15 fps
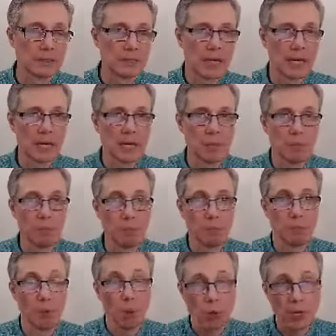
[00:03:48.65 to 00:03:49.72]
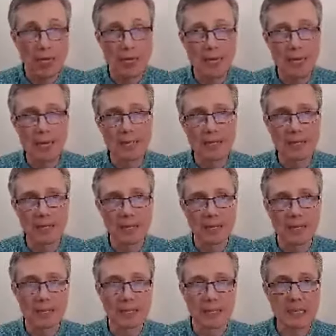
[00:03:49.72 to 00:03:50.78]
как покаяние
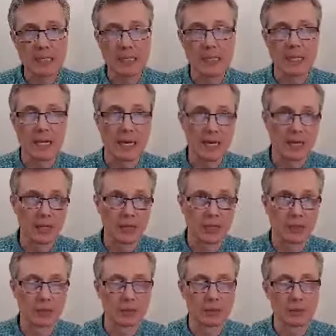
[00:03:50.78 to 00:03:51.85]
и раскаяние.